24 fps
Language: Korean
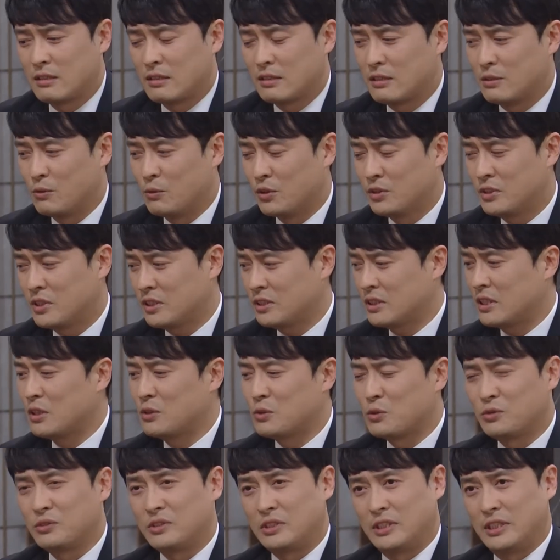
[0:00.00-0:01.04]
그
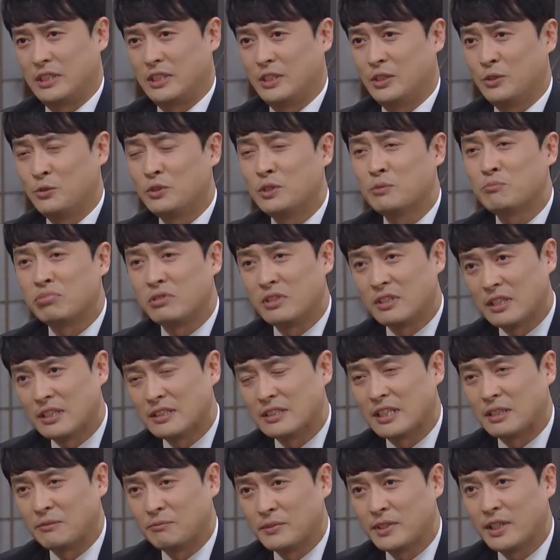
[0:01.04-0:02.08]
원칙상으론 이혼이
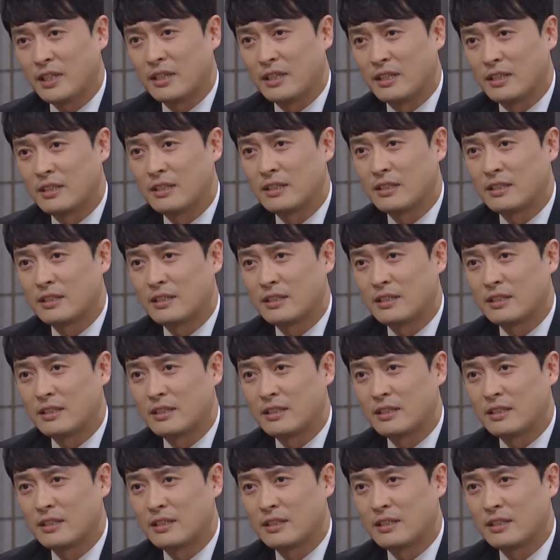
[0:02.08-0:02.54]
불가능합니다.